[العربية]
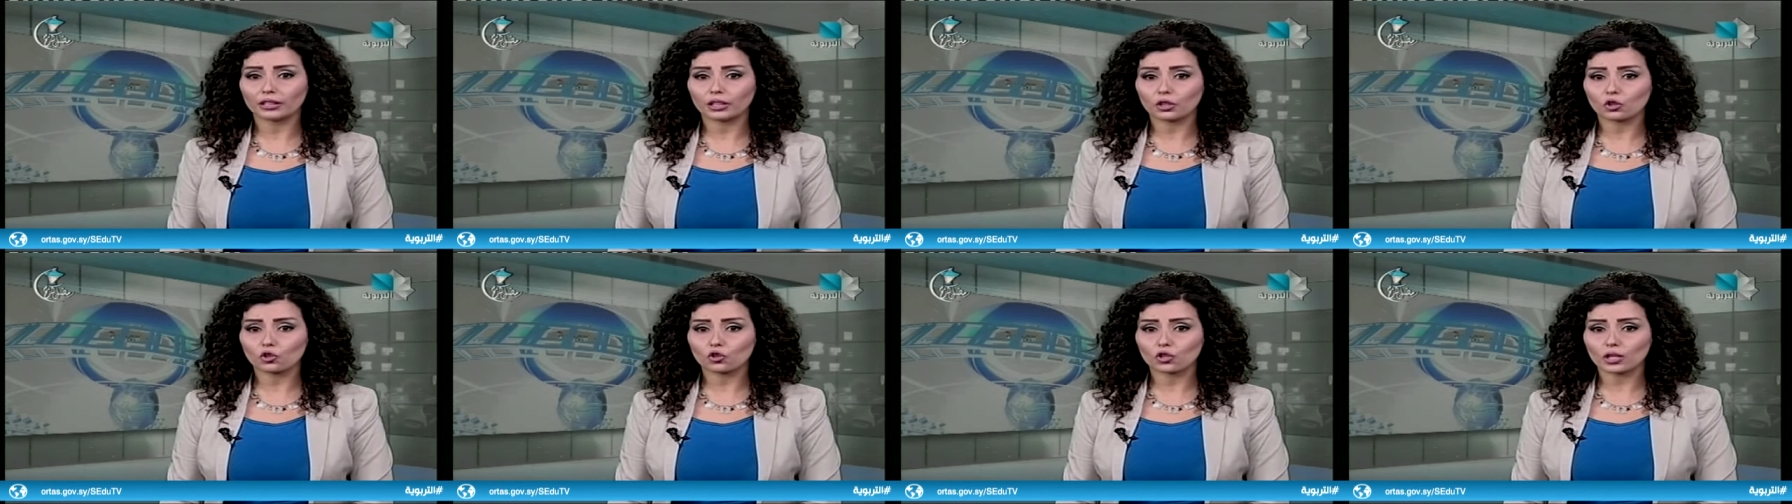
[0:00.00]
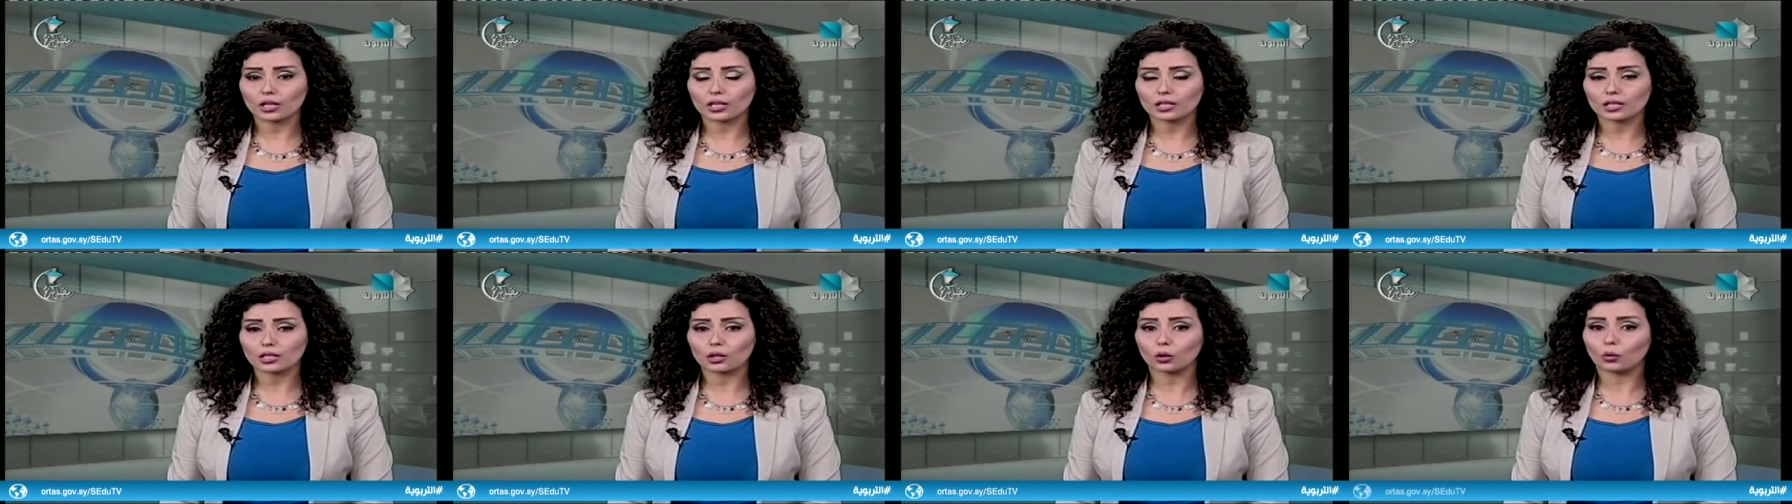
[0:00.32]

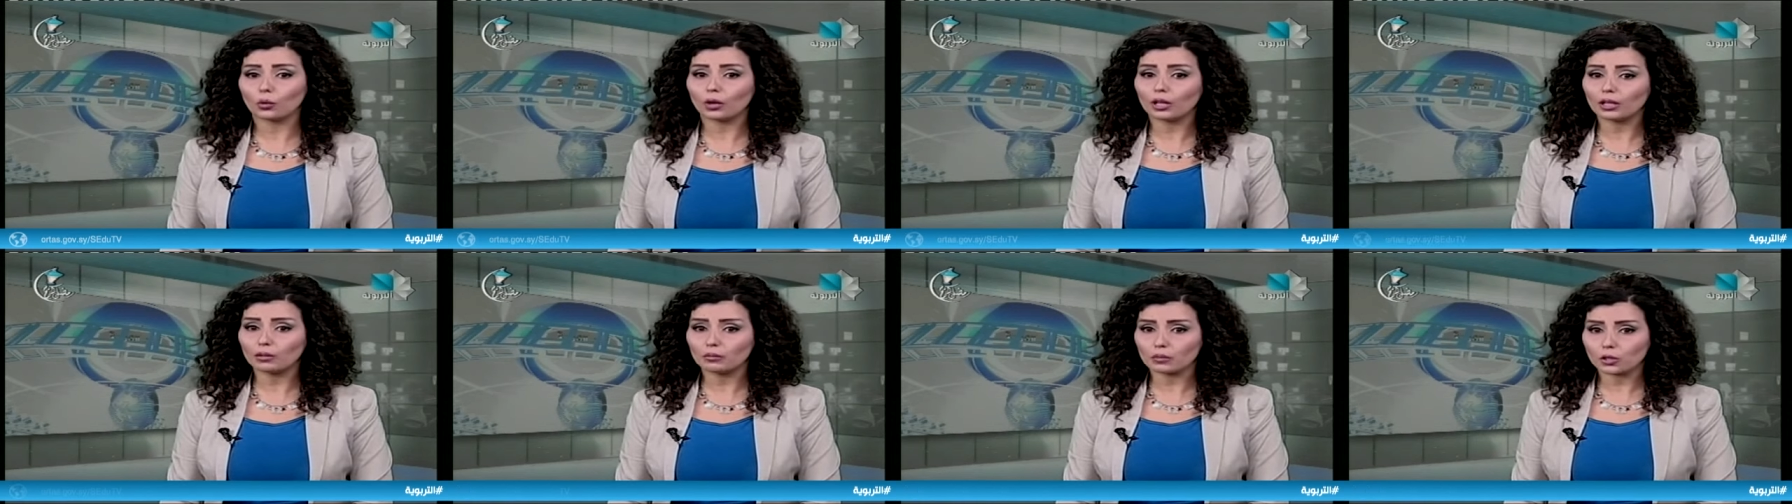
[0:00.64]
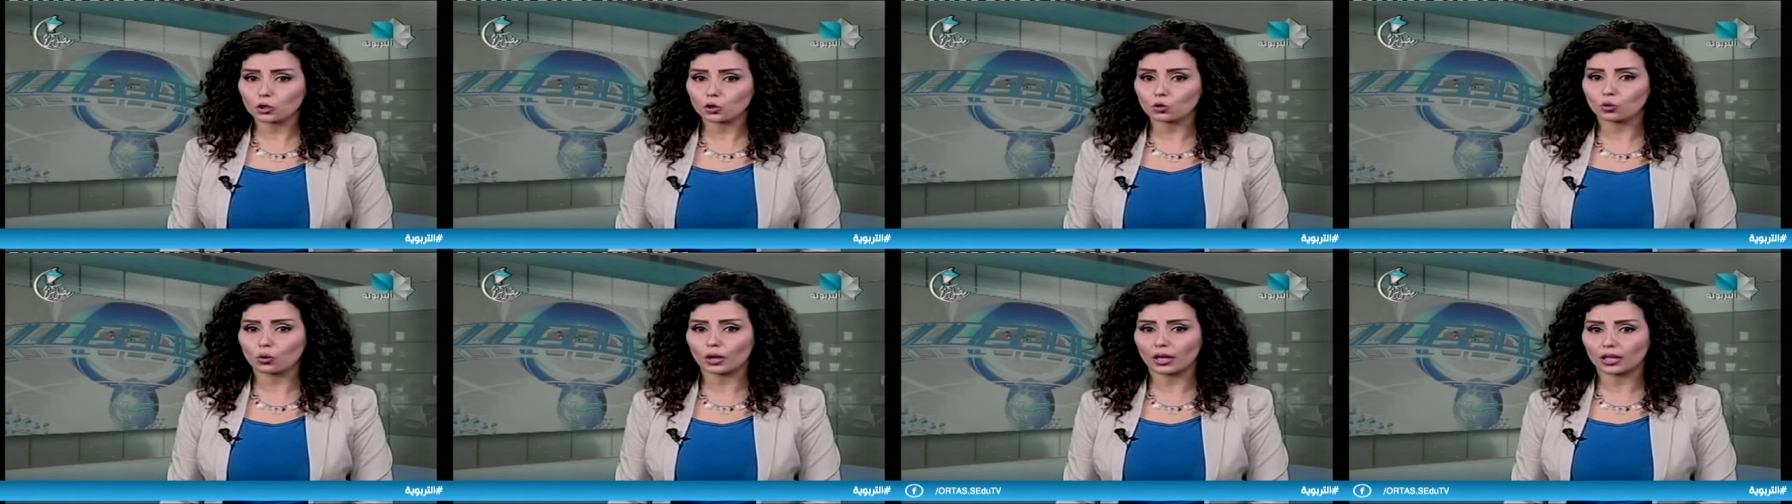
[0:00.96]
الإنجاز
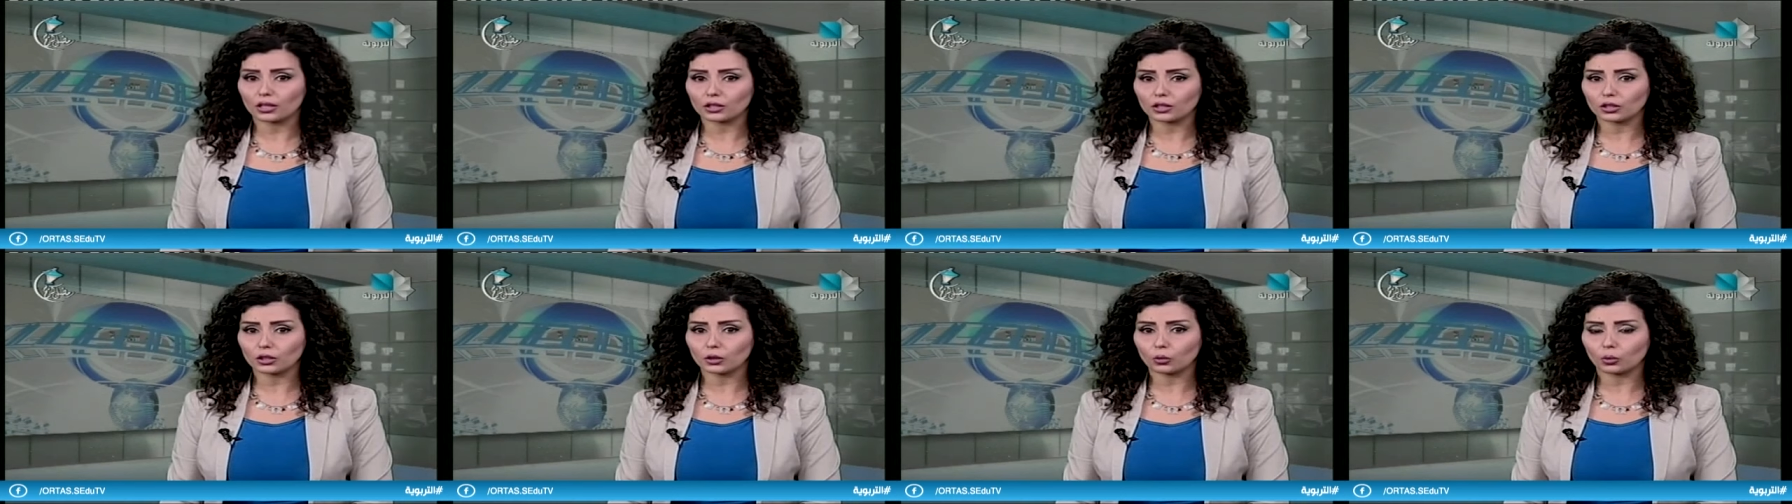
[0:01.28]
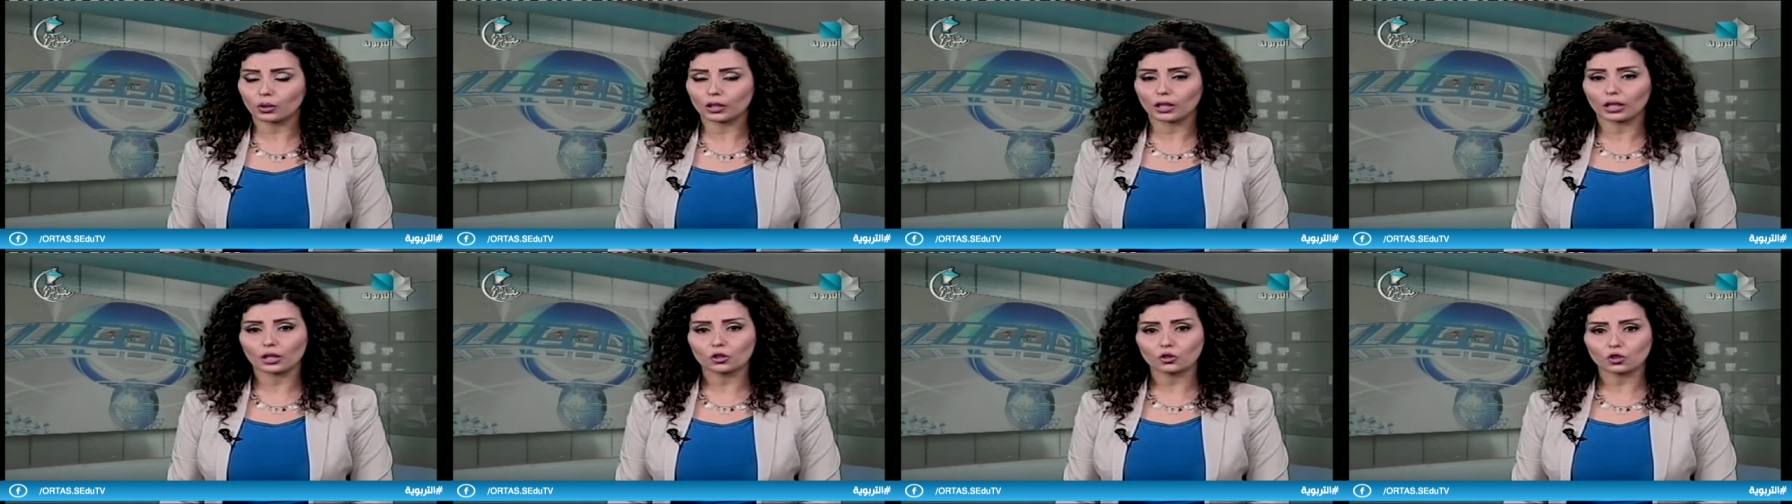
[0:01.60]
والمشروعات
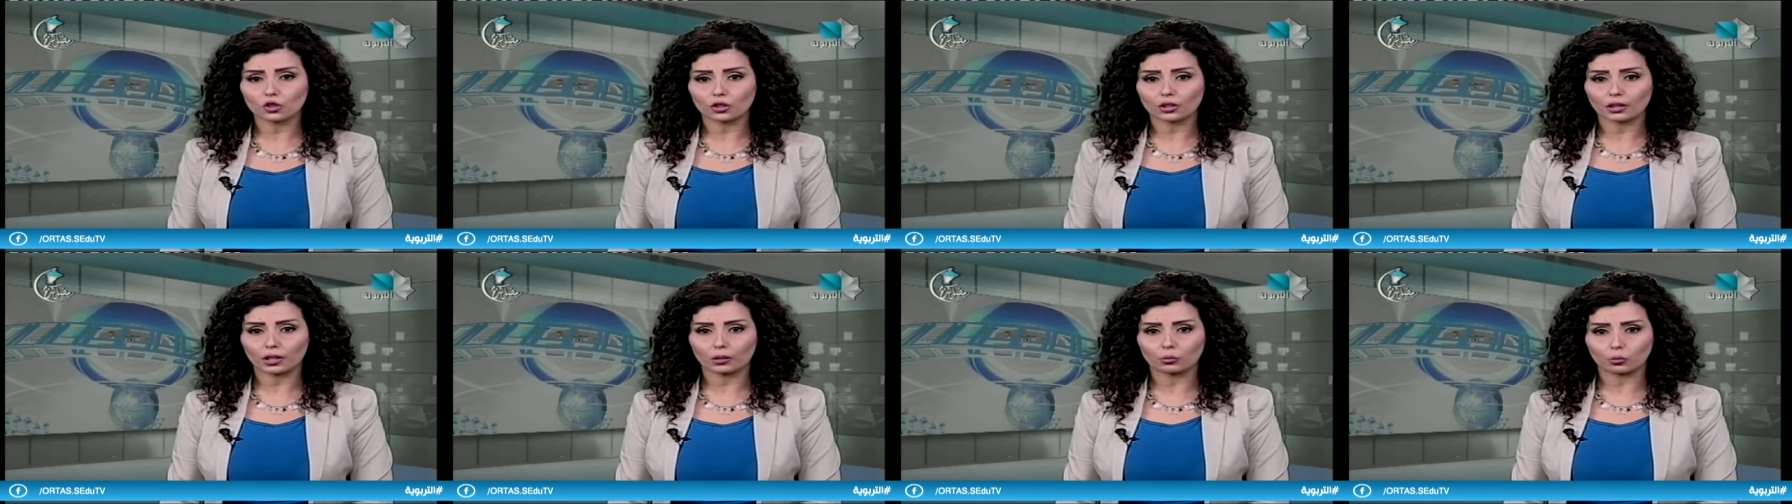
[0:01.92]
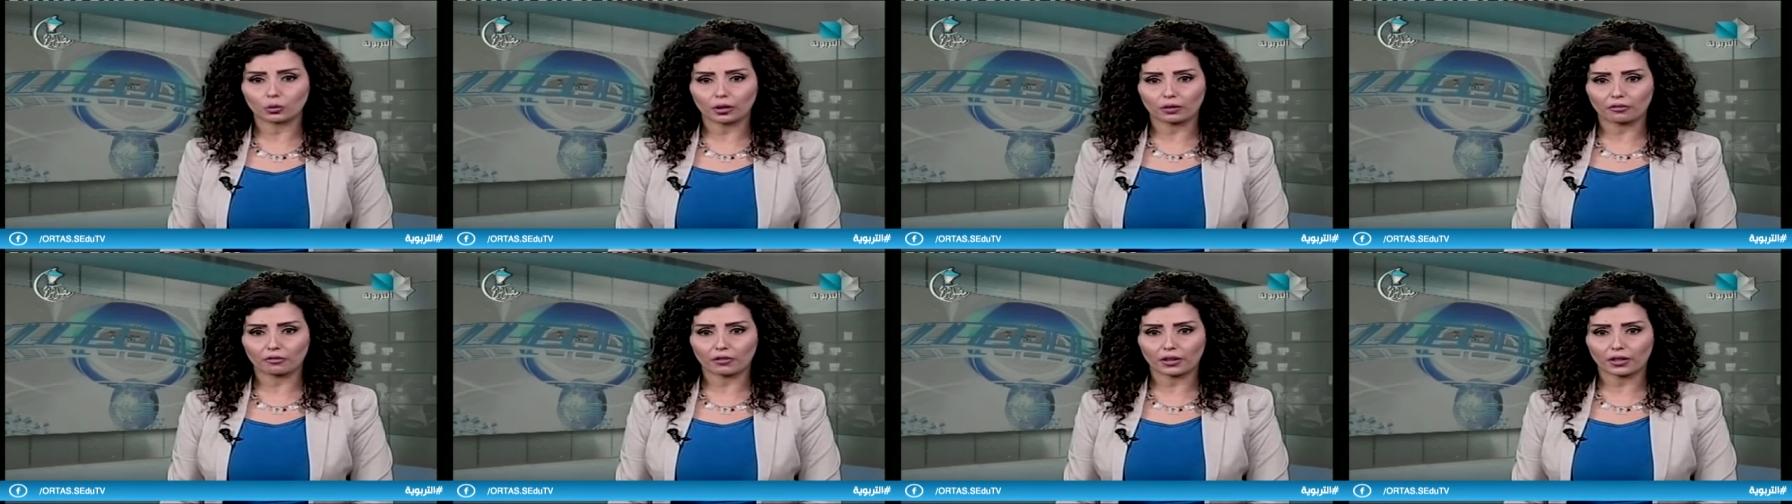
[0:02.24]
والأنشطة
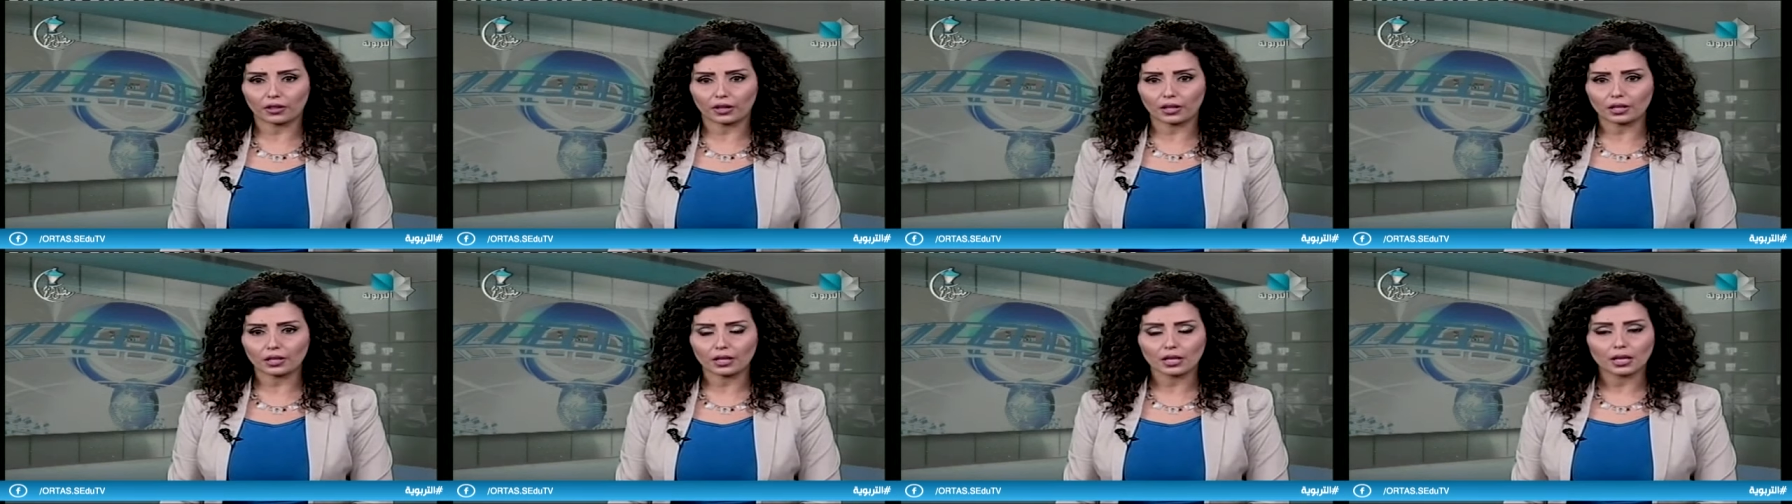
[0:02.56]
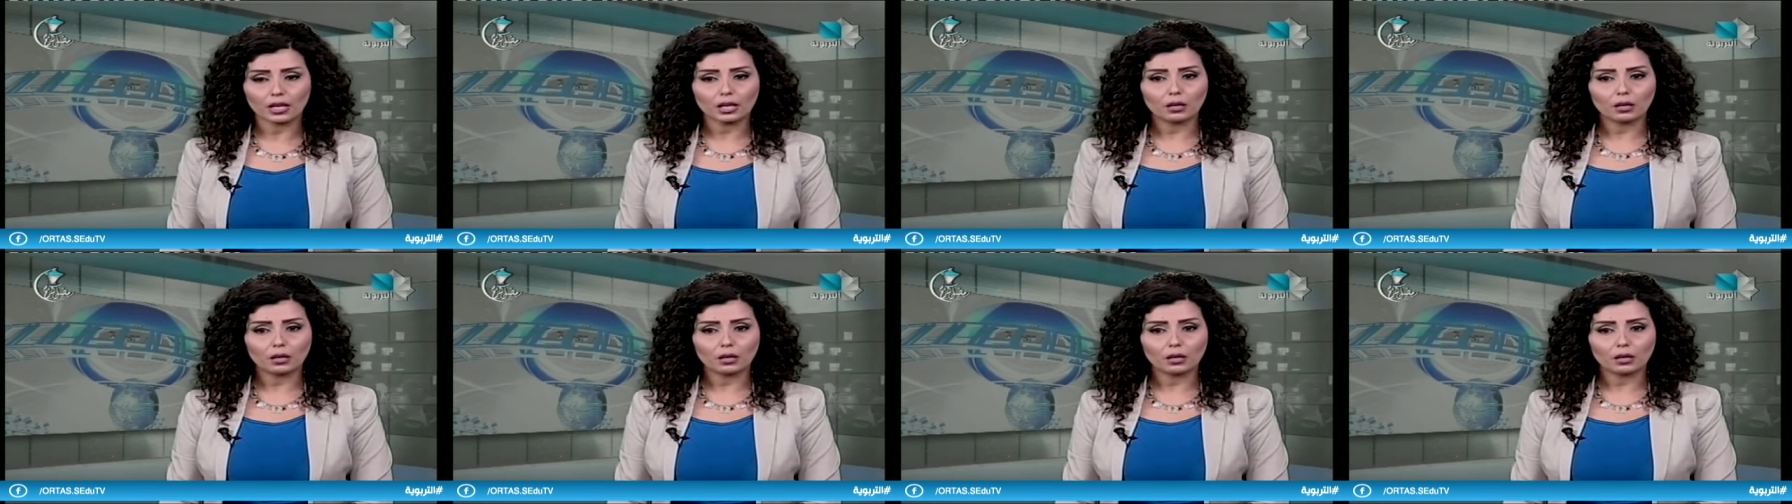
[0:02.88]
المنفذة